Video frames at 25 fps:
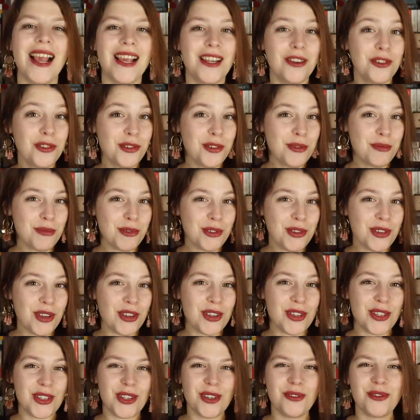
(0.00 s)
Hello tout le monde,
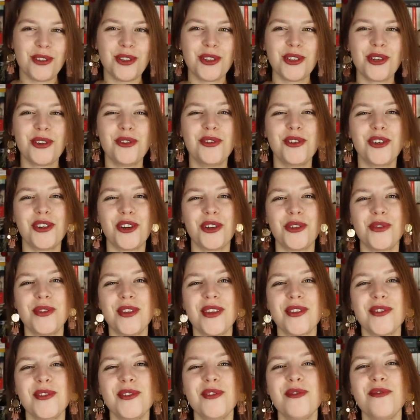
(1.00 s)
je vous retrouve aujourd'hui
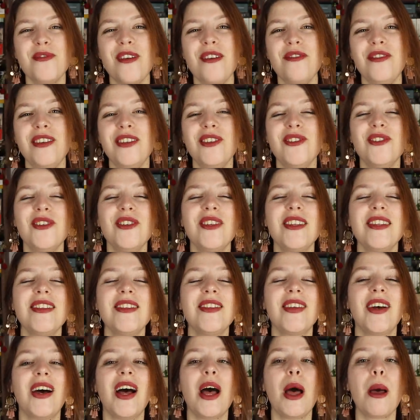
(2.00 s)
dans une nouvelle vidéo qui
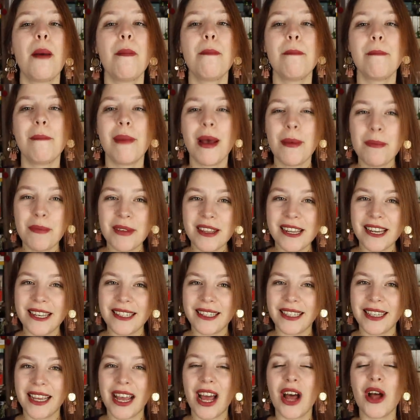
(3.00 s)
sera ma pile à
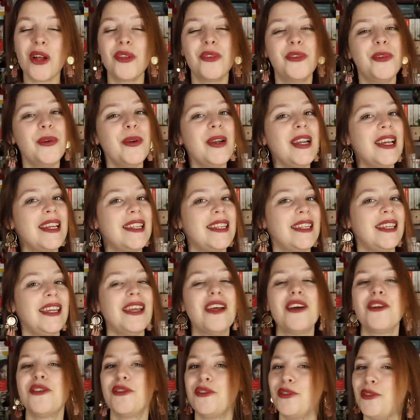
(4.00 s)
lire de l'année
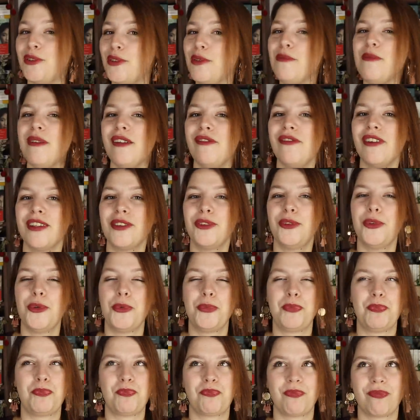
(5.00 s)
2022.
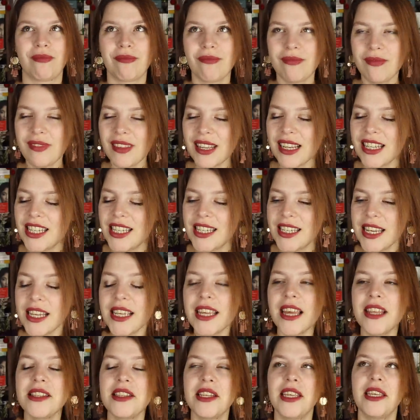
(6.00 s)

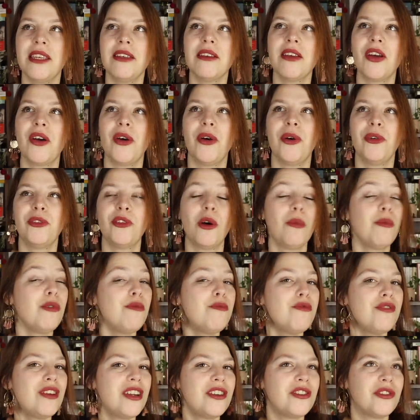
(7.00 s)
Chaque année, dans mon
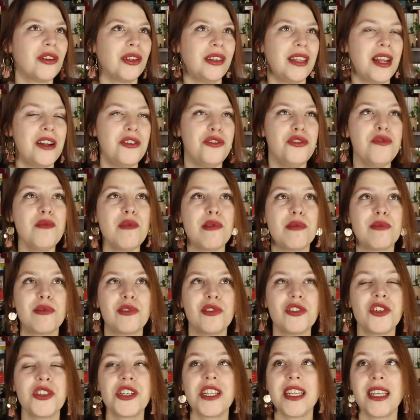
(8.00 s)
boulet de journal du
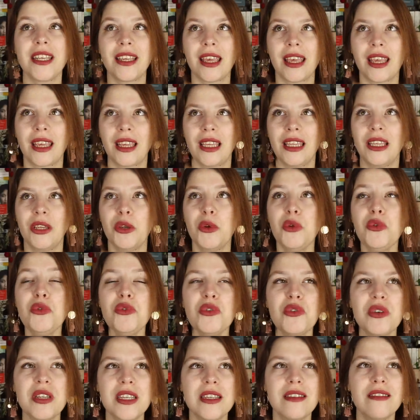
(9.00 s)
moment, j'écris une
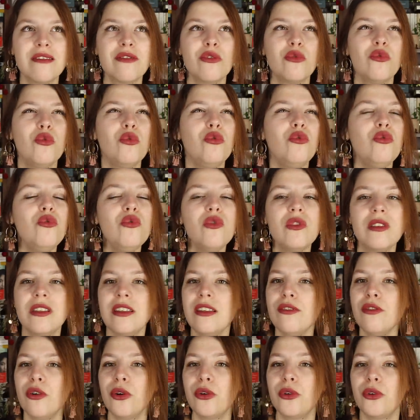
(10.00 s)
liste de 12
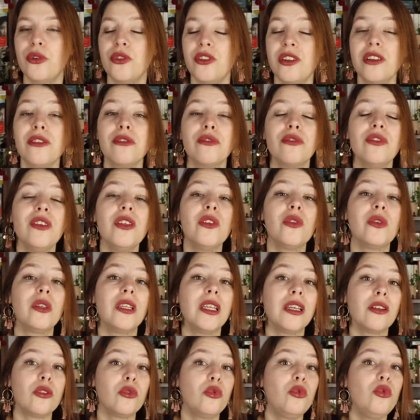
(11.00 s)
livres que j'ai envie de
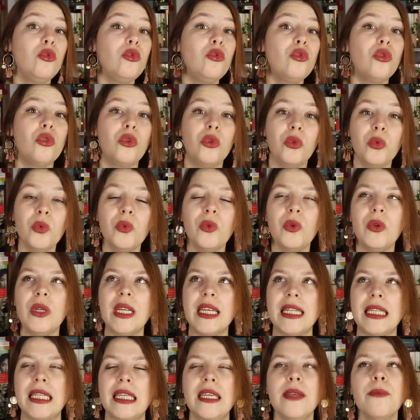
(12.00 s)
lire tout au long de
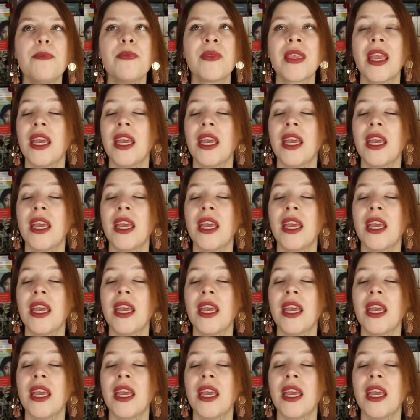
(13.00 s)
l'année.